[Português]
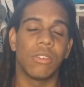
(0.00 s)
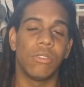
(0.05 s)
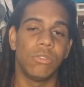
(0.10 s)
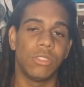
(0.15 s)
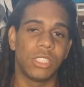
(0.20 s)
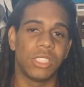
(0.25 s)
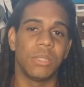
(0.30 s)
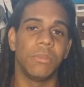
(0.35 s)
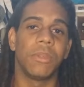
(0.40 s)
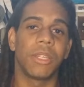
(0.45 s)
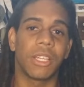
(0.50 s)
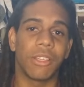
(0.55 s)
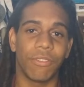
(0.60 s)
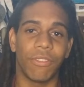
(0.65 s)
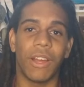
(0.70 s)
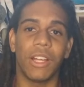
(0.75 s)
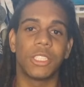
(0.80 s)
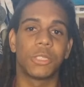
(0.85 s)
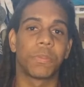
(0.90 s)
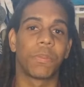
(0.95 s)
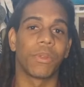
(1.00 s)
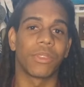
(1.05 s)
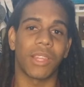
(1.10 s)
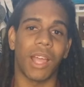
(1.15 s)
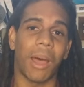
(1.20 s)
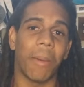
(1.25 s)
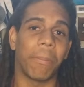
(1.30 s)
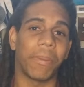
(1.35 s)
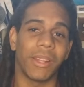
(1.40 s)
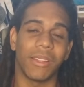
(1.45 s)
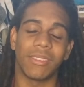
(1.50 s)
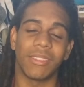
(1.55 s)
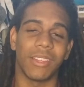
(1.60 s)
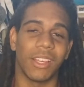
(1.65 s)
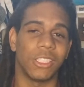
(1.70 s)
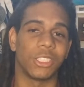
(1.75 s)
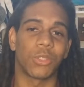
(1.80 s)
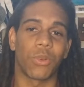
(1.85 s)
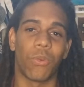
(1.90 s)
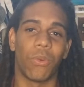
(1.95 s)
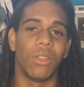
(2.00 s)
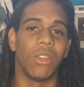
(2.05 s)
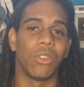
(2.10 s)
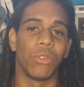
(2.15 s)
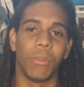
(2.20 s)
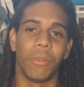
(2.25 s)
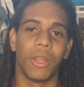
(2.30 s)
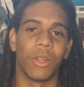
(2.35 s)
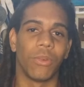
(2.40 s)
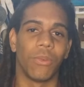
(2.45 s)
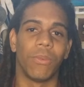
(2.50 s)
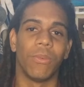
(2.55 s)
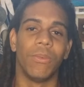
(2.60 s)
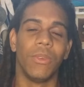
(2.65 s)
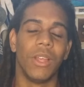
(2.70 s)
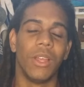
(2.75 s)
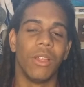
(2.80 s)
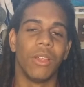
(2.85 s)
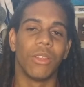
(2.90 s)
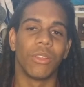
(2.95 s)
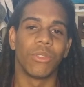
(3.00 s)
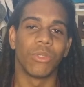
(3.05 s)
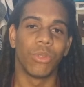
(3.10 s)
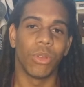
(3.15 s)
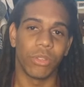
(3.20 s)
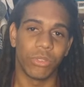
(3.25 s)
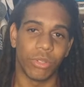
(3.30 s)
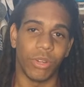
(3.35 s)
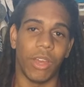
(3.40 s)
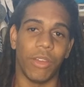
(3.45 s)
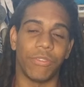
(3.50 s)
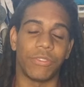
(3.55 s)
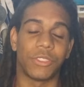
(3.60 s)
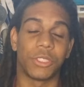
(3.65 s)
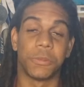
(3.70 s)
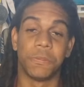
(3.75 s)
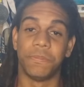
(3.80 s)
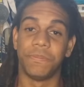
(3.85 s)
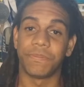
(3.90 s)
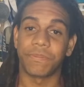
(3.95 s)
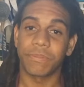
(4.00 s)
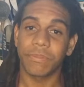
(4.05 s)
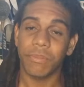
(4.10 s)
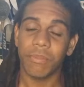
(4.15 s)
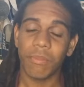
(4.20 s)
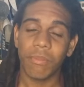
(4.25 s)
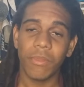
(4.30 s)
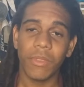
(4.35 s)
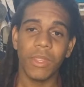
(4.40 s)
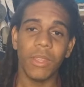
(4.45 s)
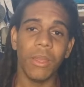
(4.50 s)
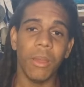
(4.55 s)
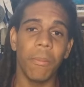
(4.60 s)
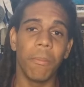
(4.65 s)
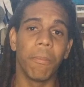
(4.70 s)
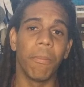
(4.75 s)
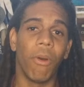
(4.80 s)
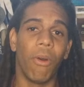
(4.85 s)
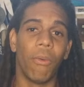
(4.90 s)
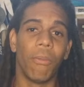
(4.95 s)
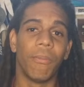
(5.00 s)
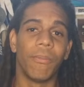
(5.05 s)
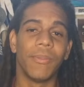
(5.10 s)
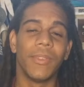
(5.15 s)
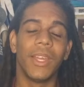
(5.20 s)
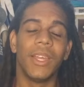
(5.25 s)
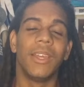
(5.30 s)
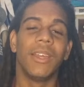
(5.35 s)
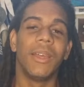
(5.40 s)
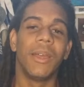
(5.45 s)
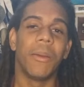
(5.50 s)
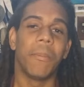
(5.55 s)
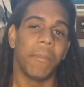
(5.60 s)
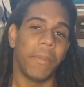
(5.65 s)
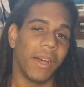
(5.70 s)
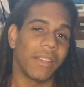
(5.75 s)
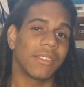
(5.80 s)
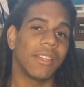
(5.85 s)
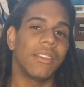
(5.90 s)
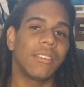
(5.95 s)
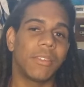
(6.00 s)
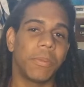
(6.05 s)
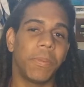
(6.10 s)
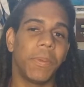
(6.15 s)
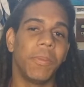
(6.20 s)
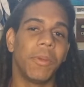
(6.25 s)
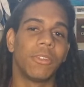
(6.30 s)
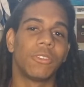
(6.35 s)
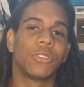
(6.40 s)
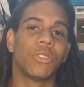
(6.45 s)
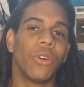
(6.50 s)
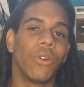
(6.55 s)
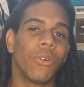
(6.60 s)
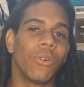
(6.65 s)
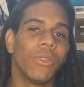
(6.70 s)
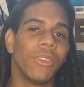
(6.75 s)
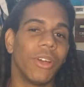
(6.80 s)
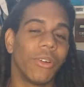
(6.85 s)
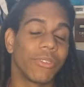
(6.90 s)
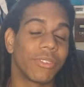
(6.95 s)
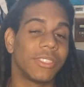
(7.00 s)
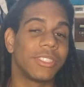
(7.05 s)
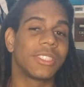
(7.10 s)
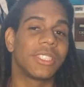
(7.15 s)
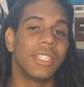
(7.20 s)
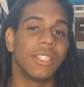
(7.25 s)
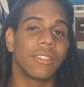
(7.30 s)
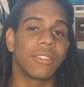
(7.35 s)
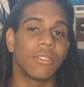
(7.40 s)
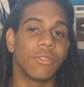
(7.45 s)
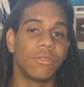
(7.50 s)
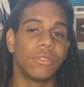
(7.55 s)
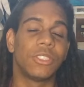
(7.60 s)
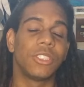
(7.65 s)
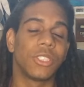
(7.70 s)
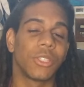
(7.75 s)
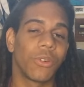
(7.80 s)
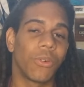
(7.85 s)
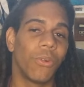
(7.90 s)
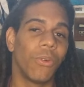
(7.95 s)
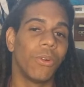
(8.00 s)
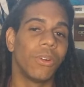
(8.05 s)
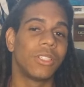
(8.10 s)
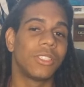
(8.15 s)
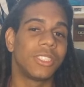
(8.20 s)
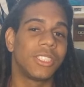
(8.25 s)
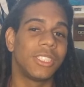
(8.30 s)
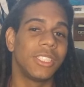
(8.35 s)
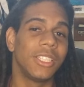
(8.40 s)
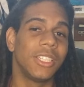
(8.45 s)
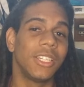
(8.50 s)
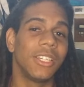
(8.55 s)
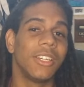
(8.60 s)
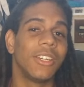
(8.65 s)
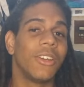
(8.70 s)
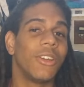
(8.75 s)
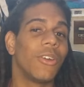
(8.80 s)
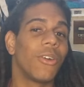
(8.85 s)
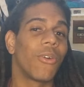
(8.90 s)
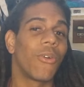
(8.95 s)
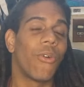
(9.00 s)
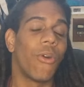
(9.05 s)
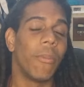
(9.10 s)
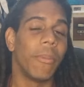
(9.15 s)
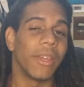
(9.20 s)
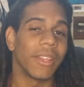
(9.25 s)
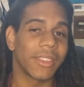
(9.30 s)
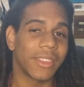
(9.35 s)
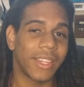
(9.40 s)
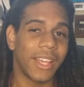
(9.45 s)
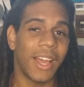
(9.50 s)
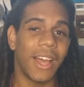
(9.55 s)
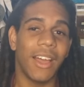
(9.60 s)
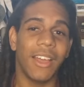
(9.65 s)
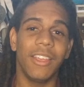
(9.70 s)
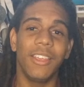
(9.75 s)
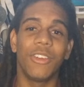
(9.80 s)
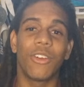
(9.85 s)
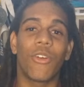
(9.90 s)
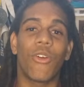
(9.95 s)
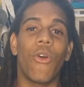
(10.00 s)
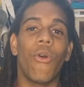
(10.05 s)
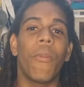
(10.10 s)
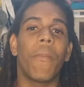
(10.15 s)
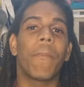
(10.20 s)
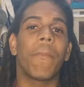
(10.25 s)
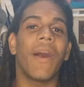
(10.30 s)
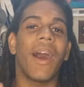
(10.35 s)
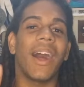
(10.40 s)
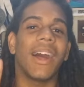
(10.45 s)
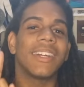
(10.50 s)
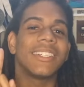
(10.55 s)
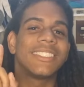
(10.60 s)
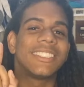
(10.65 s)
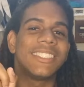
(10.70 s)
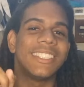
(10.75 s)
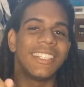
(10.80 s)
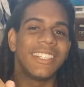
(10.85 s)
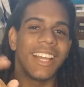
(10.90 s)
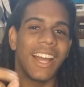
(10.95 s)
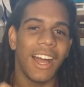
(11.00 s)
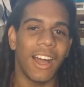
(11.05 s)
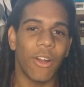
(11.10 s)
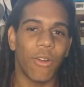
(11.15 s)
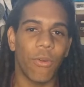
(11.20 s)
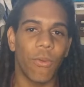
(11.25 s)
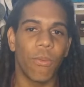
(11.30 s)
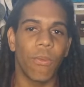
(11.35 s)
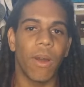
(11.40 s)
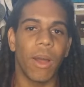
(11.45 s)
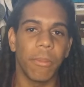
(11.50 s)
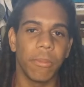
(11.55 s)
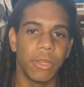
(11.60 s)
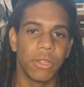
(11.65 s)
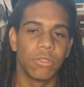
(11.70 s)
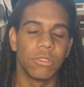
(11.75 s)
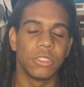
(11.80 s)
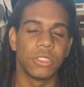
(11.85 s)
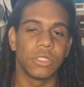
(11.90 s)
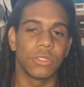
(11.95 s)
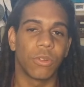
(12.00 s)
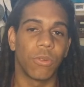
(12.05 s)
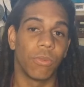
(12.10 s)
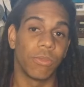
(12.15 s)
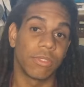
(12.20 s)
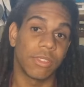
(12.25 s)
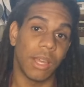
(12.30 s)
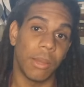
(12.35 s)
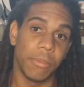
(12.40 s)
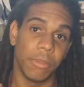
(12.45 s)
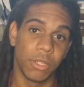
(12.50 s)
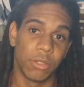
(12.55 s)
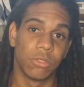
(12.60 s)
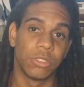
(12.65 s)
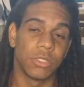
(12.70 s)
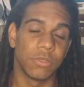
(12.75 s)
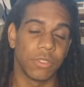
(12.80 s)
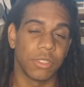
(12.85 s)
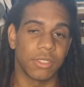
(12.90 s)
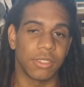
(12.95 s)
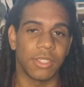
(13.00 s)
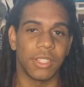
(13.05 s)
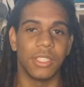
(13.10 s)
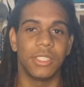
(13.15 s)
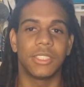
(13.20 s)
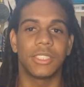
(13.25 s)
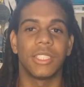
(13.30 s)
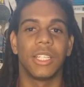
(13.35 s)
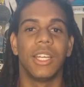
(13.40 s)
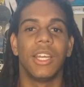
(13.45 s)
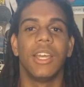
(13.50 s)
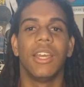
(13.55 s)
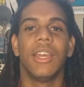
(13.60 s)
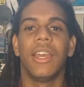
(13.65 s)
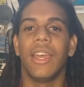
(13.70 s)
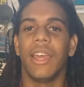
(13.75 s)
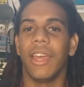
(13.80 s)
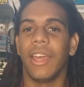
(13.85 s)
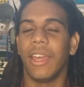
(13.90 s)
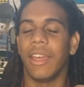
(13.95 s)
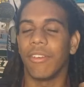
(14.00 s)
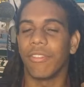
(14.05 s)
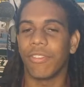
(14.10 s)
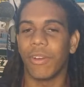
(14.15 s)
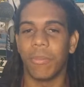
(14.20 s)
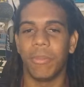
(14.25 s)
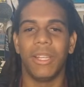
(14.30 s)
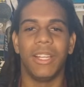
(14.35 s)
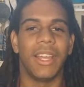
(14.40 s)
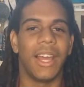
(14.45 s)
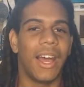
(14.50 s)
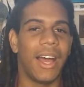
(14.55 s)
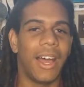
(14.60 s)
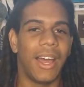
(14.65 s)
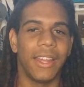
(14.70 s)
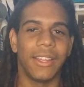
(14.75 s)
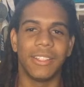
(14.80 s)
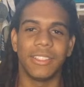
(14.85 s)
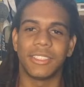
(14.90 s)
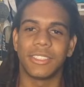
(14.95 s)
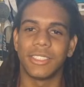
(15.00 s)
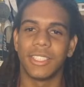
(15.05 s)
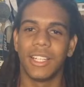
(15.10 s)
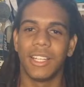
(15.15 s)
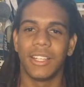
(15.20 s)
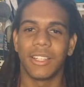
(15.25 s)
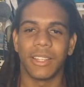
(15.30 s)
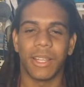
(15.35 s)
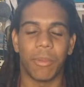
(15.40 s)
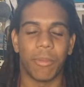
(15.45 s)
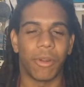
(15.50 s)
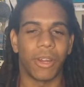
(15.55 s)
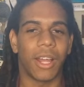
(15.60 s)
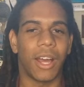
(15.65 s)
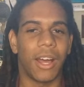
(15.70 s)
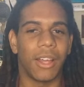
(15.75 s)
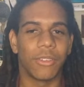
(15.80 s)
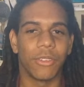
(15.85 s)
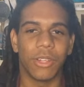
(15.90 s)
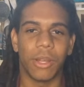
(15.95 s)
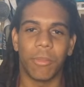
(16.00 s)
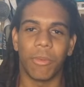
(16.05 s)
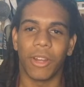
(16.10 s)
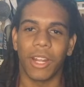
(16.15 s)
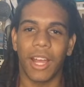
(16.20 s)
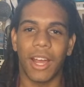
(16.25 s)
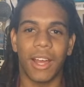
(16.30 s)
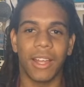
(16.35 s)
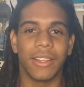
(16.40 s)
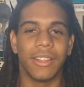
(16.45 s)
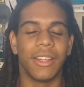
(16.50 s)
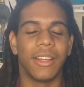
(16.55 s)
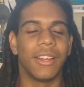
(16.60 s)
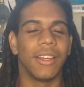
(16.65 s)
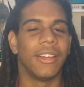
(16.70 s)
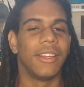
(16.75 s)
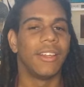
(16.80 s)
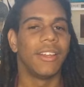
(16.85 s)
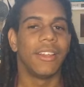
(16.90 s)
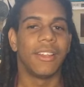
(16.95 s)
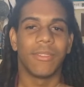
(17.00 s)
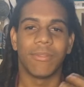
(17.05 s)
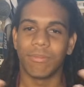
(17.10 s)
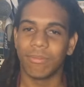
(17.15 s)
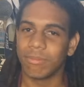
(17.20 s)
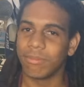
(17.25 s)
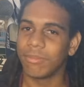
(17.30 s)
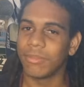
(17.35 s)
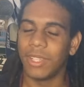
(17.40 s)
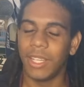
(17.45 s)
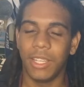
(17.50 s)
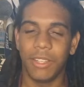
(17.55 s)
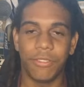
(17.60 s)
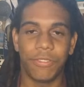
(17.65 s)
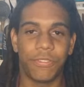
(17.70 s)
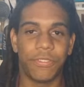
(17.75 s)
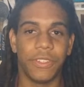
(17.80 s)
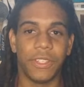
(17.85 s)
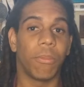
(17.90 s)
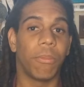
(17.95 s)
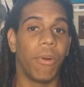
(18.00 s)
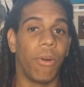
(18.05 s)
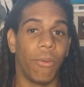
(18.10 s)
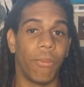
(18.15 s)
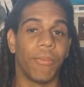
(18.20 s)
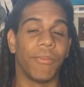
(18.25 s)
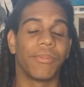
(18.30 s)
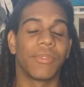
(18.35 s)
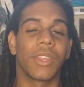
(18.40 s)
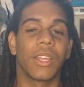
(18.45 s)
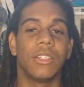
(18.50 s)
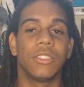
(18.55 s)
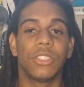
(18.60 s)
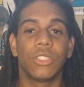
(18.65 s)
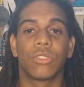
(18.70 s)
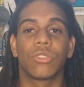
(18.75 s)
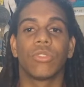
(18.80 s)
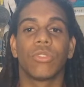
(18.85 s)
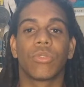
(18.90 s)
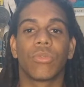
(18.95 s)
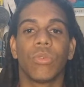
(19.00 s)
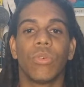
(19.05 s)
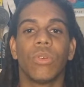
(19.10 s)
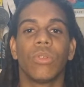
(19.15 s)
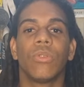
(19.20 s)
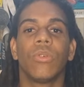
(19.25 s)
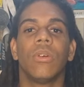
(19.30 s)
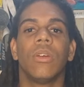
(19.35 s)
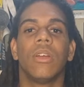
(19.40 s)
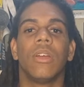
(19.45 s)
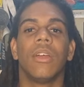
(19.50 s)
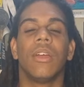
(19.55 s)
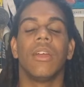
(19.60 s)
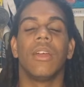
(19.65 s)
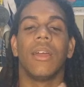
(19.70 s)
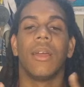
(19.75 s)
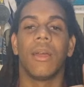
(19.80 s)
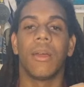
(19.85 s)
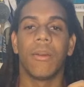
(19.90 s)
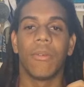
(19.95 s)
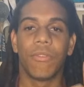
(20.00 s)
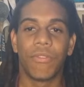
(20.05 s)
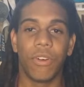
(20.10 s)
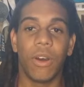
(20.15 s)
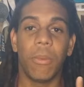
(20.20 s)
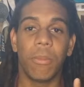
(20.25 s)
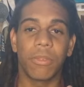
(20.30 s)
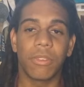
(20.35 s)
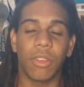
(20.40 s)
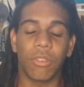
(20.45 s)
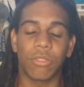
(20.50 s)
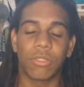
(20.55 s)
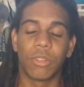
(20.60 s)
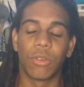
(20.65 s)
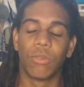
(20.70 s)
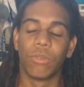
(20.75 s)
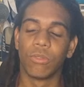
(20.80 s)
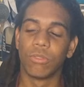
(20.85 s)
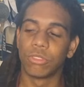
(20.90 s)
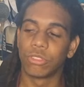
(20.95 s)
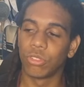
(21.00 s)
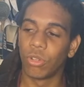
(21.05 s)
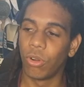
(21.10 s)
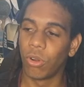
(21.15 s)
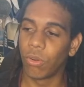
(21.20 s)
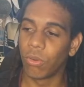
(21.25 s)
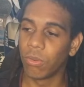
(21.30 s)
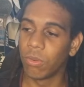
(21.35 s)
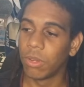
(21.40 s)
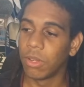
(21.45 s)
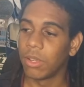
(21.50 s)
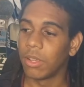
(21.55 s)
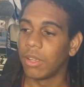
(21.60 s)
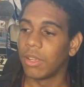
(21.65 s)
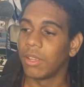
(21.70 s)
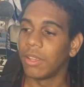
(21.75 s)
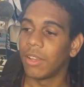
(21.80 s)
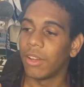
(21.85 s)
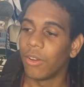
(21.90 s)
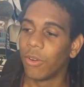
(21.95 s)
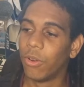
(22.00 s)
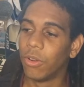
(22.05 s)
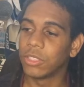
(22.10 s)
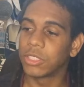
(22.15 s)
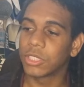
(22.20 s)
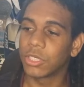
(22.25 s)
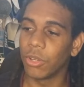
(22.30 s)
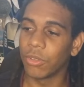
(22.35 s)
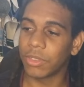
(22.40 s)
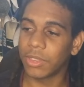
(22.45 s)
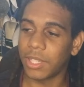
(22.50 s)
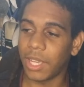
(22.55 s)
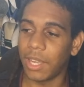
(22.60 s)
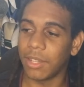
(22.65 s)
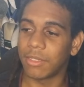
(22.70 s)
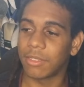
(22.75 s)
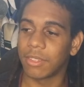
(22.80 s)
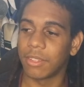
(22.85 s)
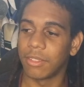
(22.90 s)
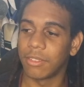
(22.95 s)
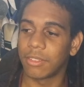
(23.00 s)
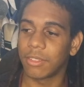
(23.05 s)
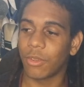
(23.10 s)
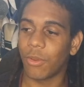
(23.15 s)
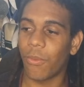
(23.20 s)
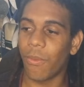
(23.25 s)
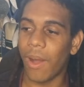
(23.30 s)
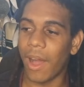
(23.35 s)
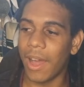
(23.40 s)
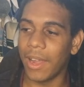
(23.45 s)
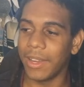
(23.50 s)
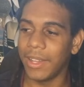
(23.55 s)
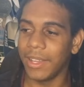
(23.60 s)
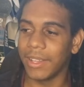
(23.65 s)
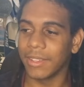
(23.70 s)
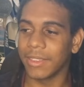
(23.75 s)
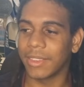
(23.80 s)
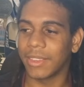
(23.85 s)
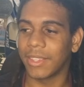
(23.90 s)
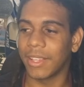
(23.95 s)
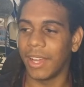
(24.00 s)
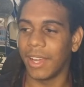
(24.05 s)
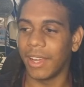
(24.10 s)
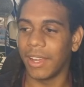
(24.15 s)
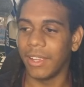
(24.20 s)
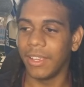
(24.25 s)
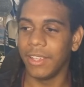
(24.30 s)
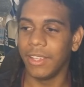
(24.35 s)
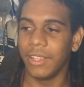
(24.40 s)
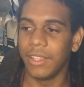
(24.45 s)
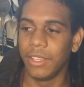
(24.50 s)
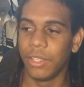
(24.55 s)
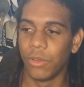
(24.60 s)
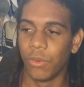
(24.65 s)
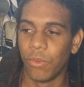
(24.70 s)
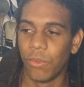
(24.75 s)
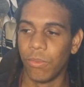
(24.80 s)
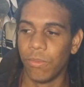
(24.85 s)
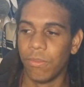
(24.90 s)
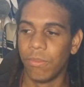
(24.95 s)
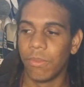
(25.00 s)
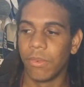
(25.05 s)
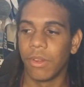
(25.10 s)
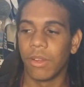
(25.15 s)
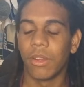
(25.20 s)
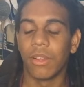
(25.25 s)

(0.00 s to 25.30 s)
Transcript: é um time que vai disputar para ser a escolha número 1 um do draft. Bom, passado esse primeiro jogo, não se esqueçam de curtir, comentar e compartilhar com amigos, com os amigos de vocês, é, familiares, namorado, namorada, enfim. Bom, dito isso tudo, Vamos ao segundo jogo. Houston, Texans 41,